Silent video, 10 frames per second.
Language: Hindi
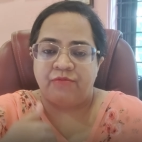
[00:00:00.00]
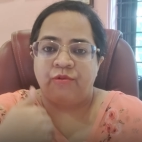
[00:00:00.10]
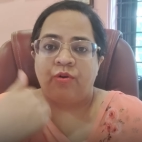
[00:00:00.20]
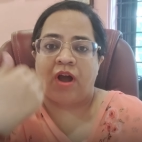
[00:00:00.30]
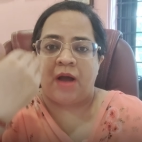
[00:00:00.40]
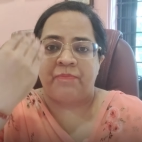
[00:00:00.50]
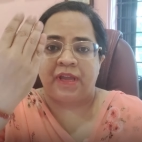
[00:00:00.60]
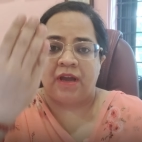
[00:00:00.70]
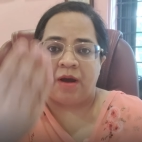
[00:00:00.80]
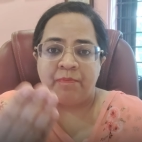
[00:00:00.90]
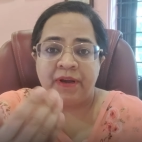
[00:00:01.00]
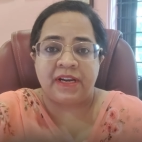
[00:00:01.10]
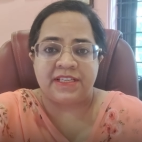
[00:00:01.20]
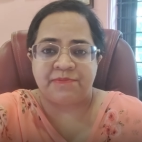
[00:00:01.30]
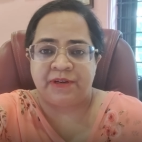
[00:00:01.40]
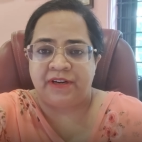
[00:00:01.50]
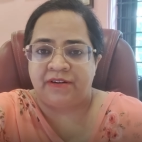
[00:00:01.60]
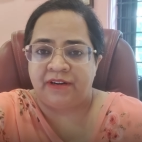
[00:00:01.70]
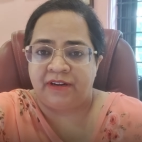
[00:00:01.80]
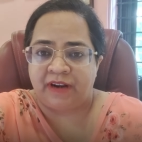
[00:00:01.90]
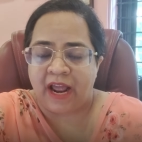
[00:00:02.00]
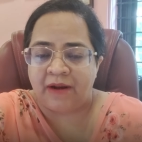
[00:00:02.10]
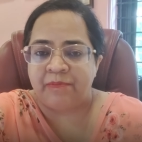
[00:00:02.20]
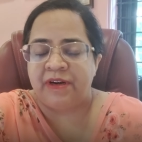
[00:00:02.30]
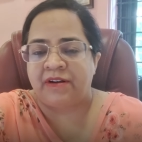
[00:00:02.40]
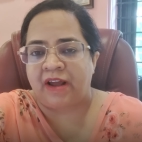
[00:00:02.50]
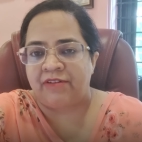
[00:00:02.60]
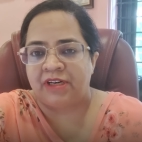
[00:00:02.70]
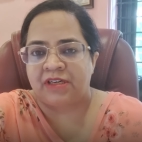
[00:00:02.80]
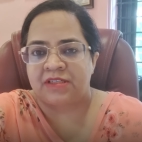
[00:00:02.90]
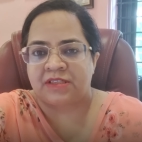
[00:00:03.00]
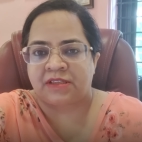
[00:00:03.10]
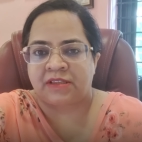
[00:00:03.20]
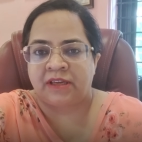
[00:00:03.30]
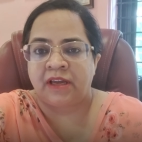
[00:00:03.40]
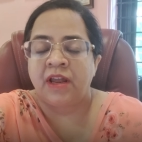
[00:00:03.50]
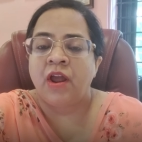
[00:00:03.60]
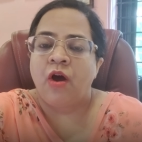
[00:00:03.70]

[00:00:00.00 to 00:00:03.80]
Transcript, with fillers: वो आपके अपर रेस्पिरेटरी ट्रैक में ट्रैवल कर सकती है